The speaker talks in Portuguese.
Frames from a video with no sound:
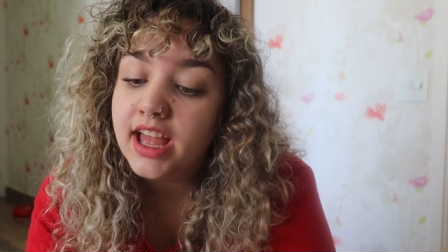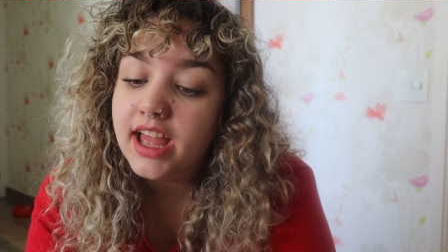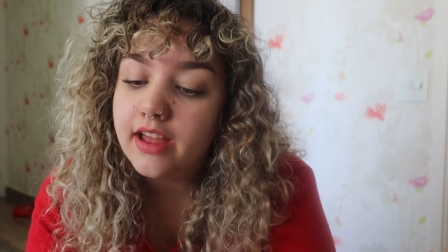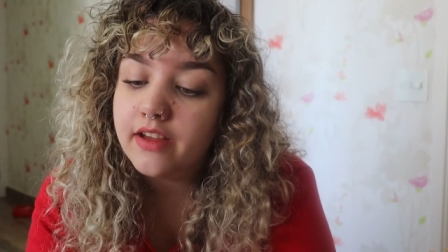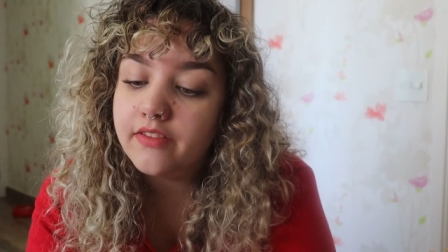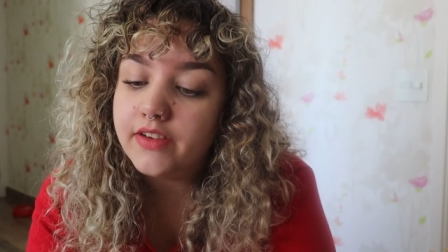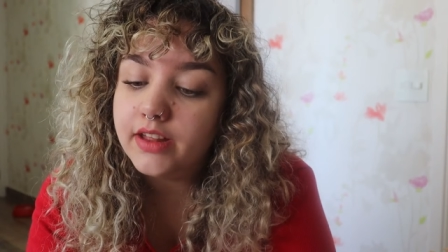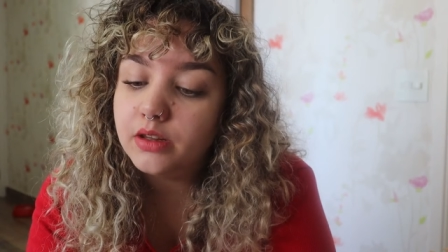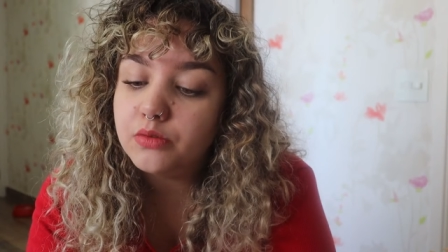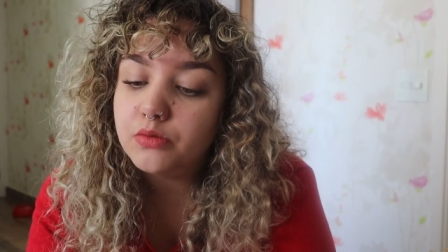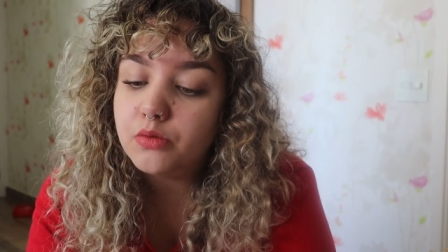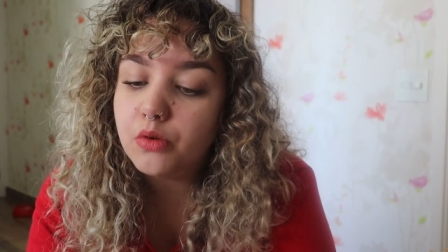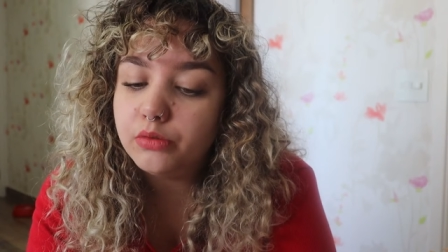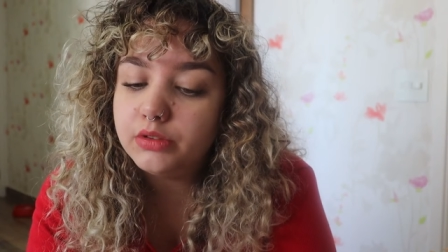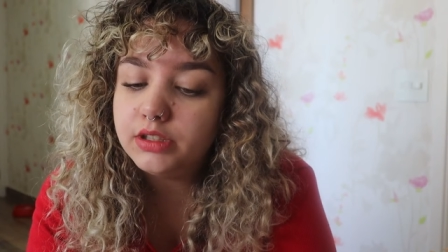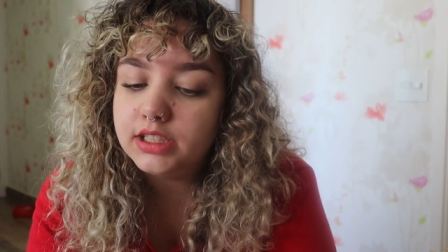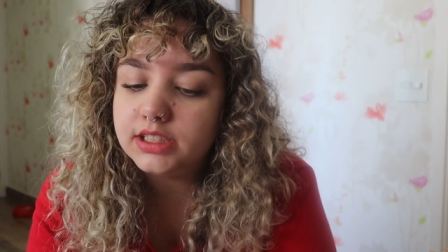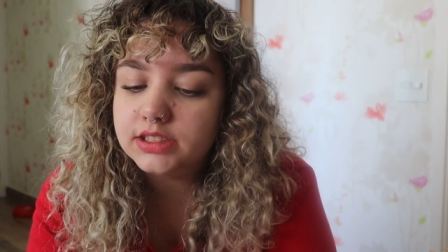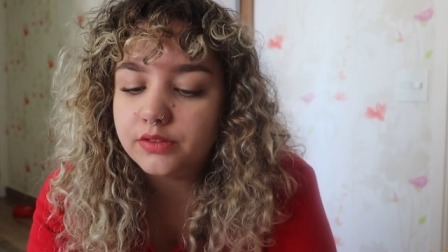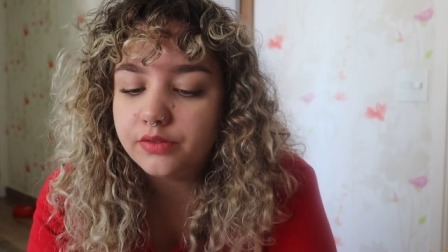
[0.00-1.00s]
revelam
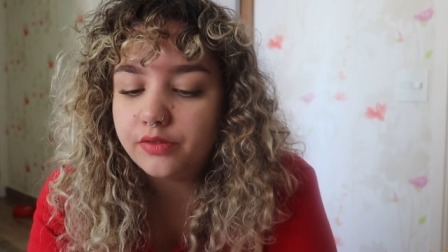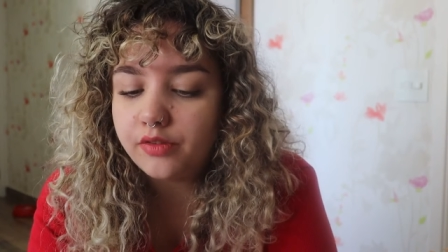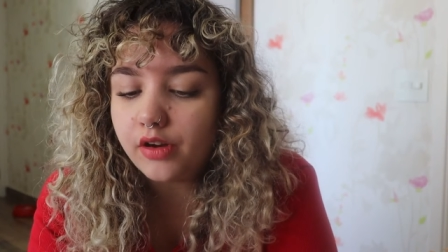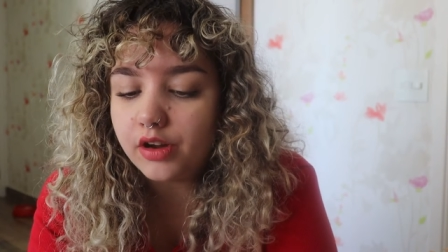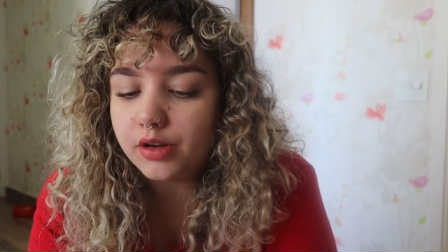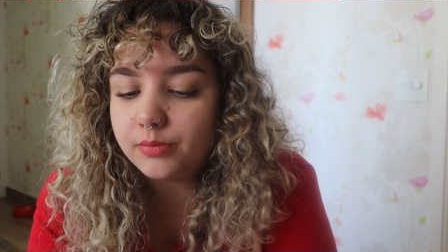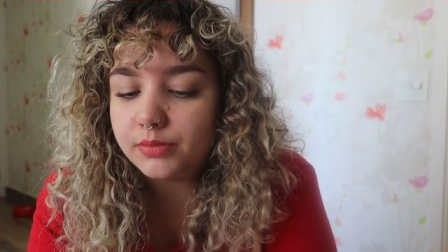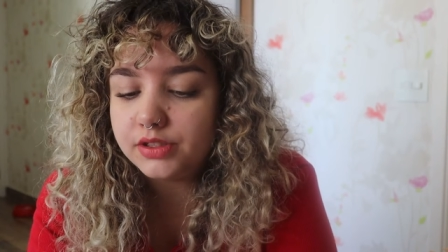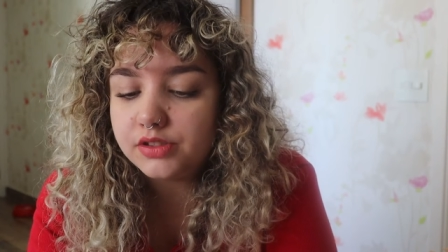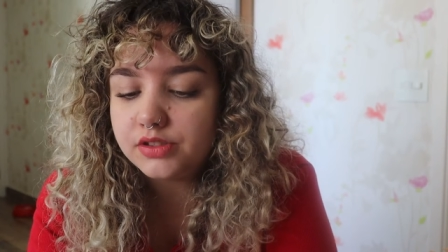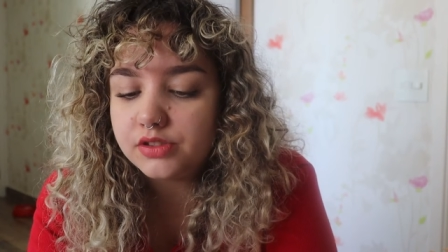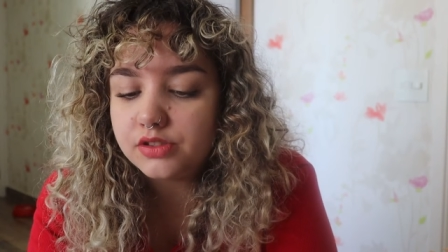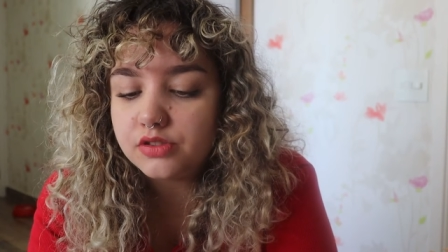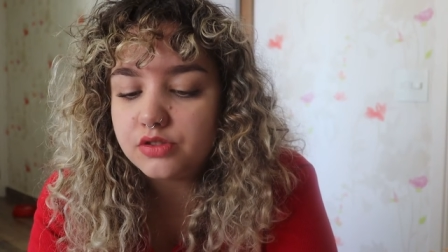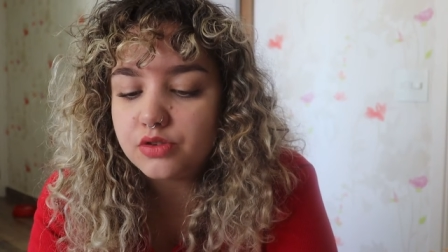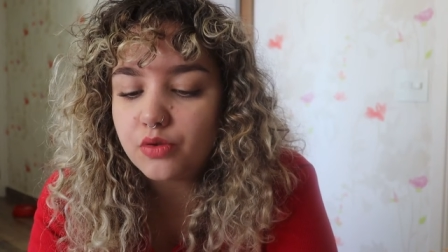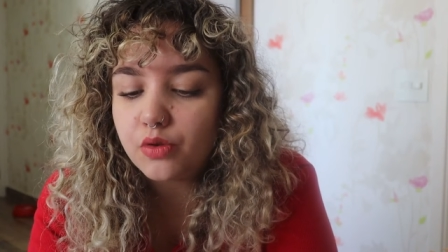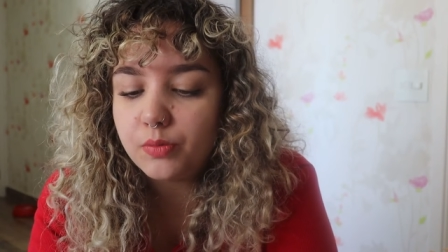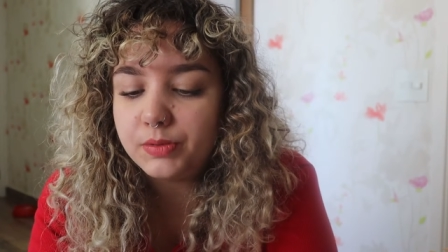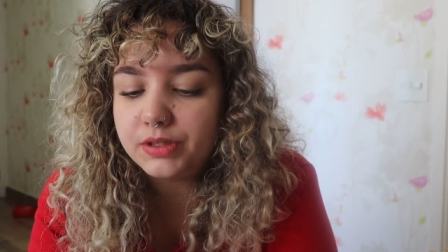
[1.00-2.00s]
outras formas
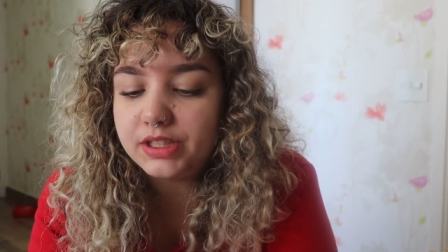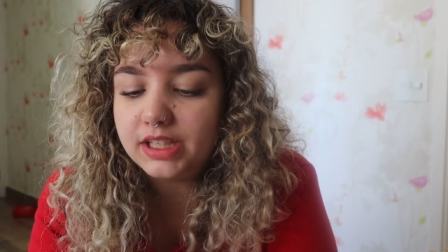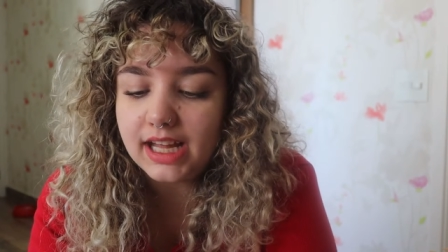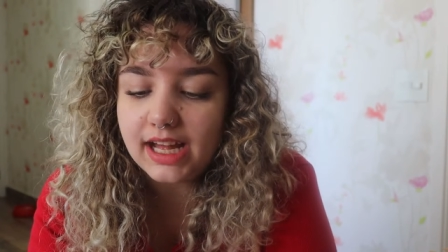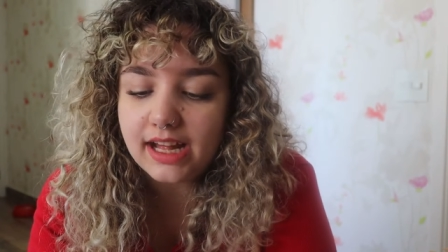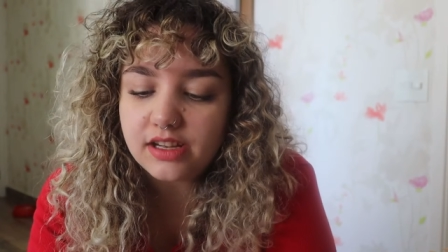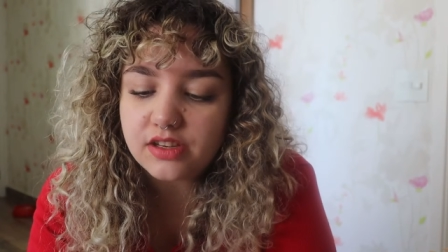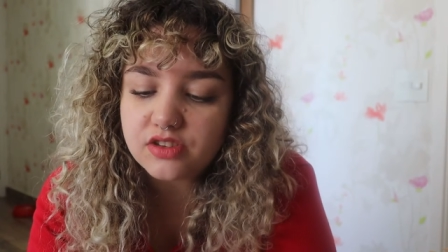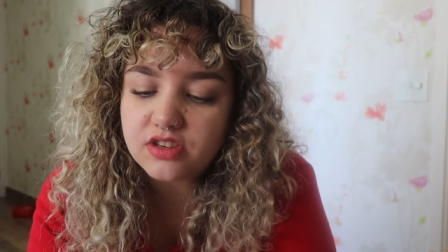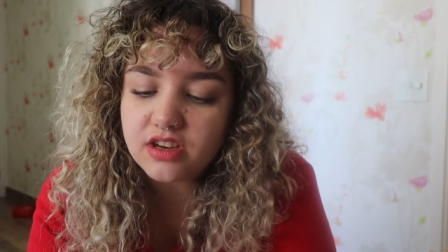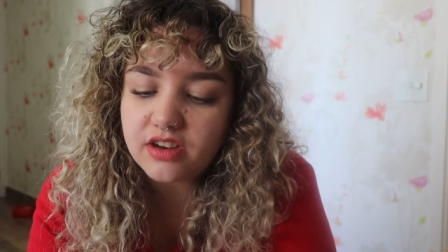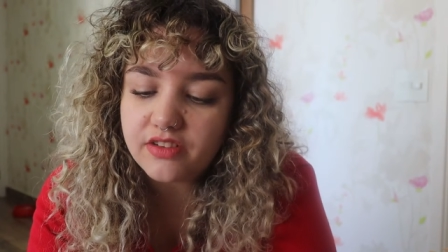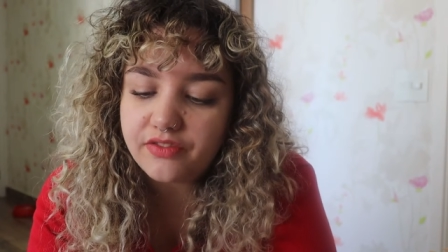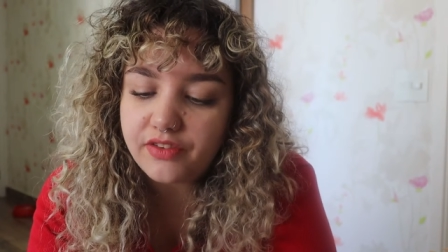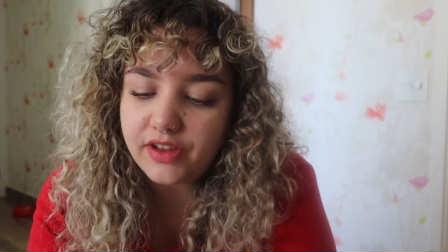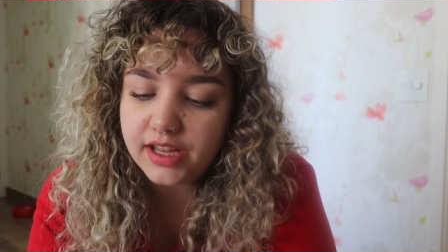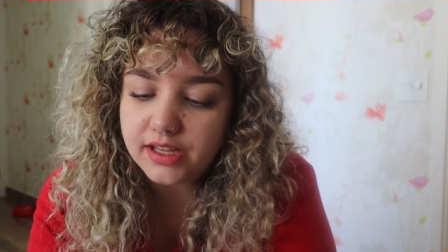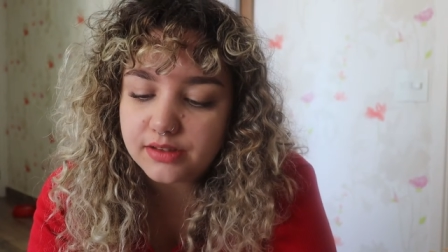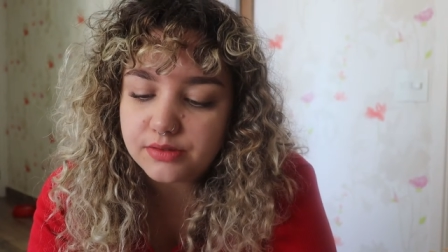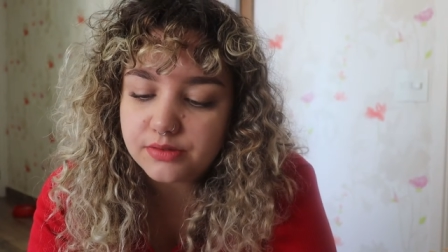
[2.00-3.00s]
de comunidades de
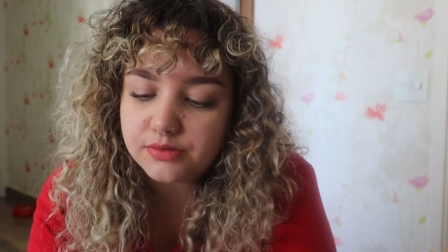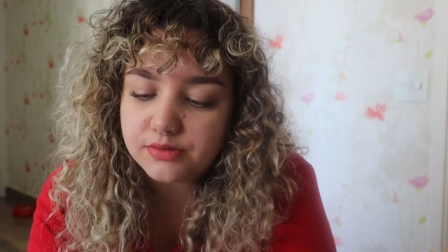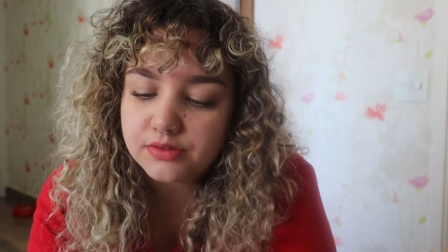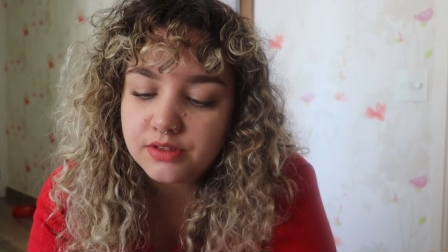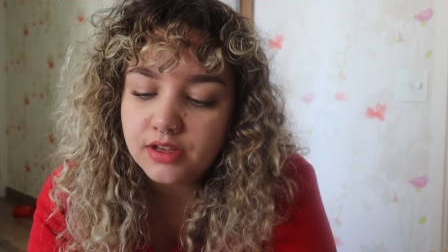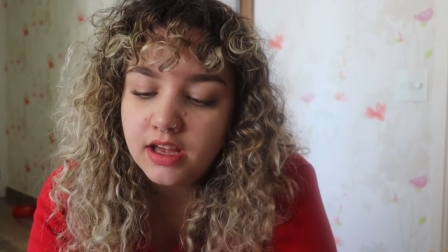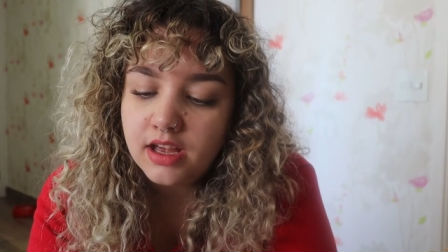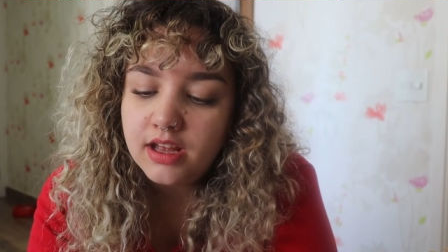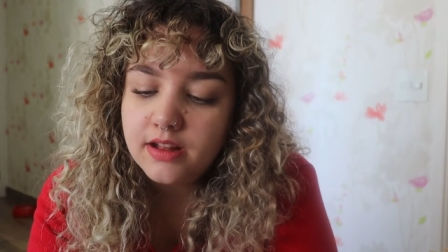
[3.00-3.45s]
afetos